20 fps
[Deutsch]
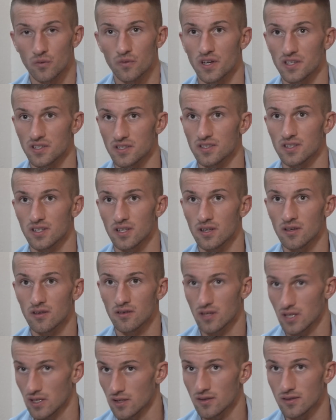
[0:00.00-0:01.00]
um was es ging,
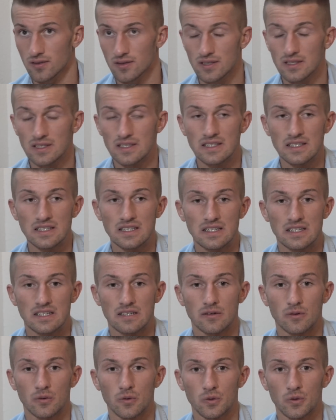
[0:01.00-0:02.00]
geht.
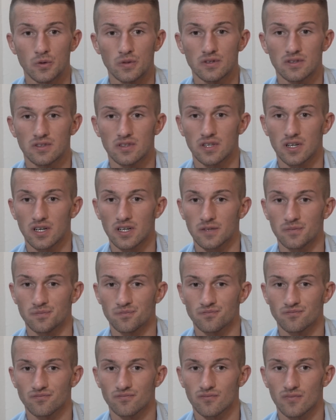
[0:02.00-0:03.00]
Und ja,
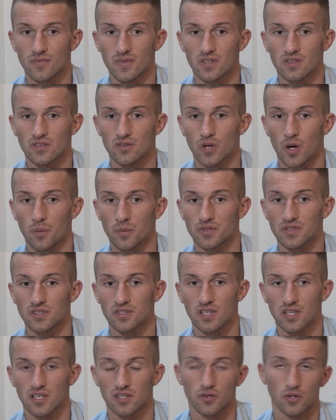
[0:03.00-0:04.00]
so haben wir
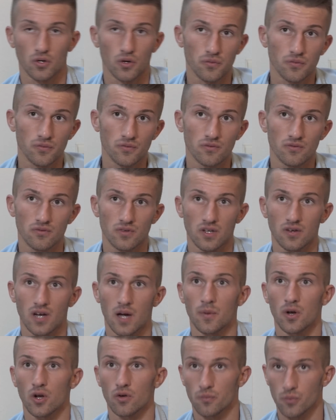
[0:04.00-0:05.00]
sich dann getroffen. Ich
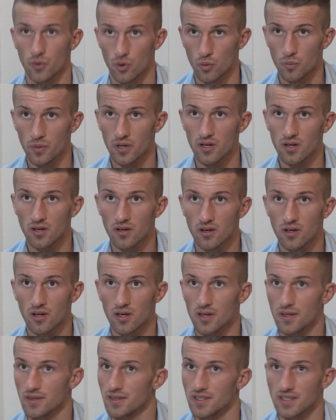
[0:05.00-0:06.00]
war einmal auf Probe,
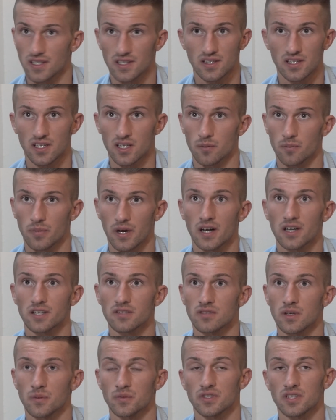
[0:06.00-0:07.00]
das hat dann
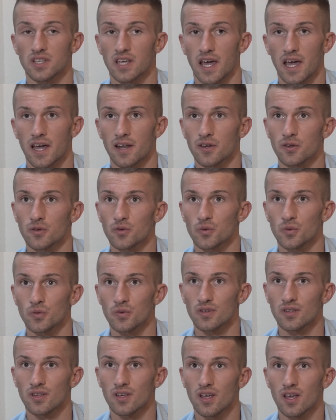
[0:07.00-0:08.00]
gepasst, die haben sich geeinigt
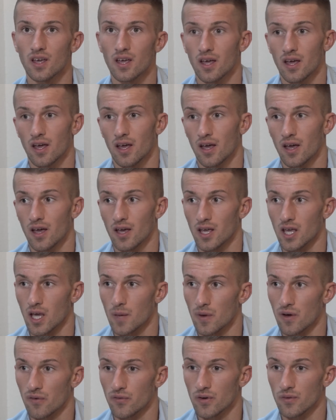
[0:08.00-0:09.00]
und ich
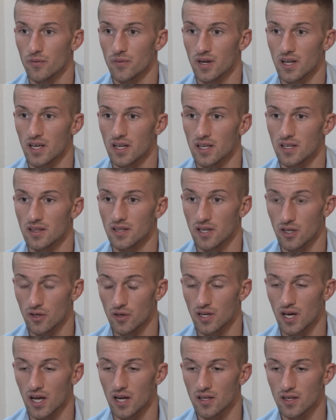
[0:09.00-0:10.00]
habe auf jeden Fall eine, in der
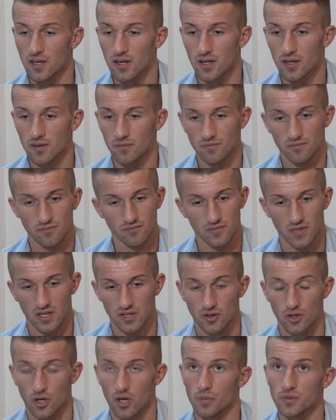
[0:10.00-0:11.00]
Regionalliga
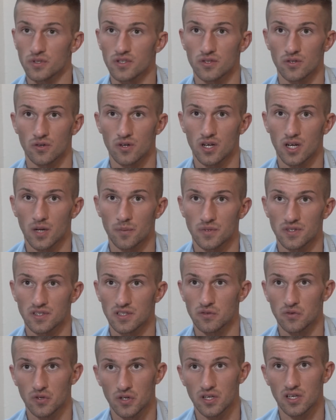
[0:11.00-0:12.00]
eine Traumsaison gehabt. Das
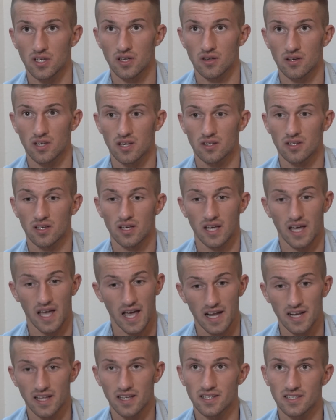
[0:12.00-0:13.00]
ist wirklich
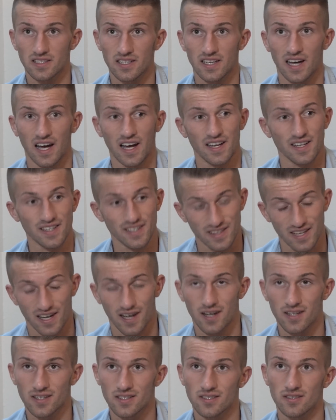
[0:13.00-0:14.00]
einiges gegangen, nicht
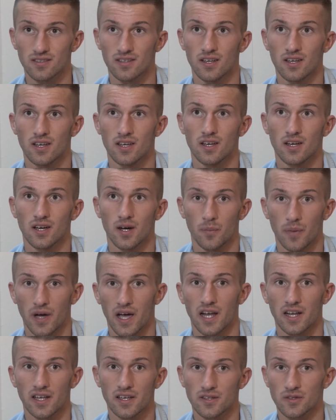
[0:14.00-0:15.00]
alles,
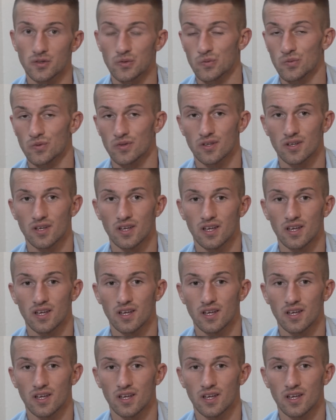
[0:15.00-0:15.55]
aber einiges und